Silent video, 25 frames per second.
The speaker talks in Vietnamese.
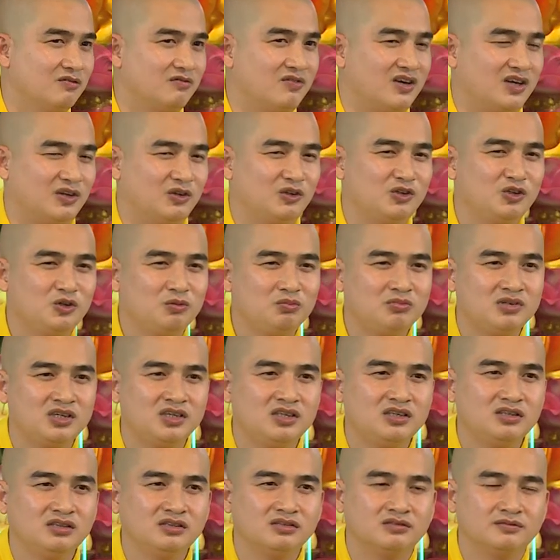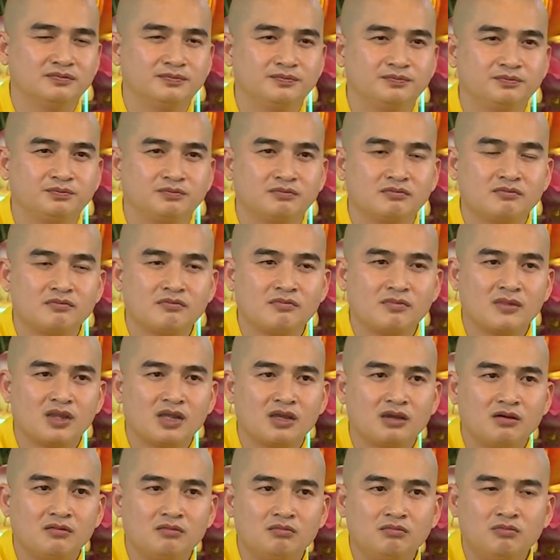và nói đúng hơn
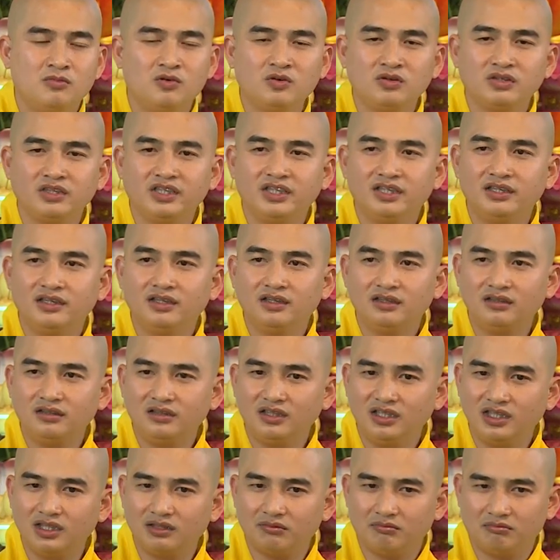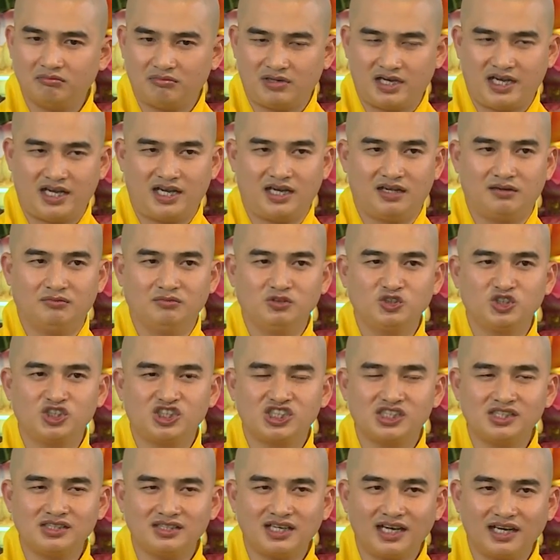muốn đi đến niết bàn muốn
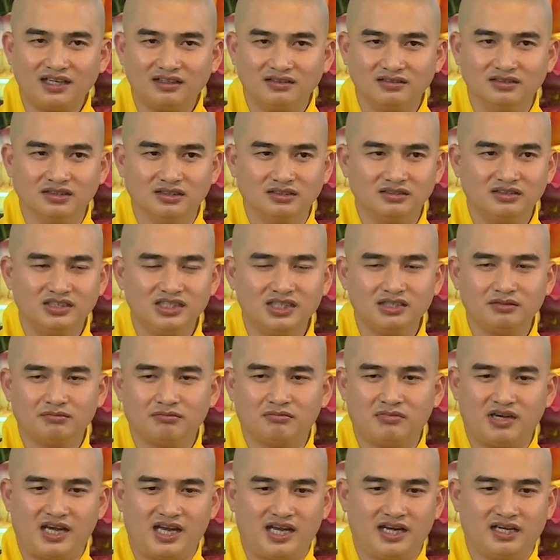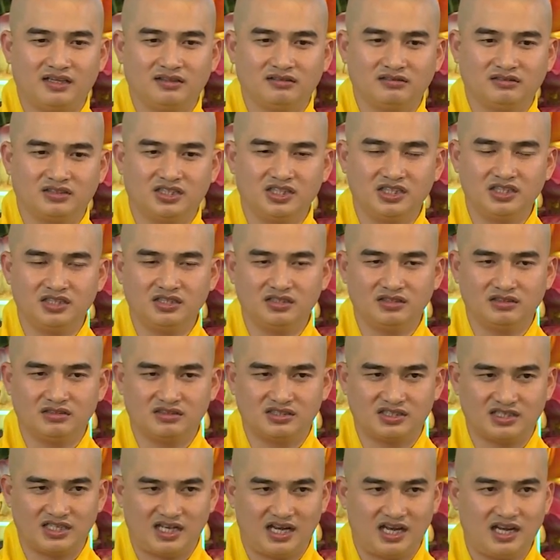chứng đắc được niết bàn thì
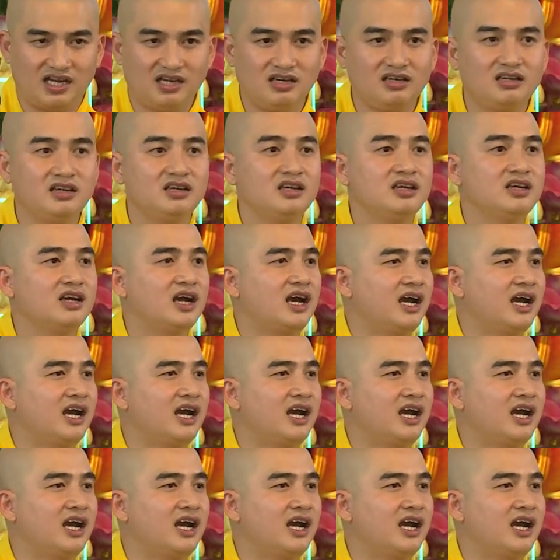xả ly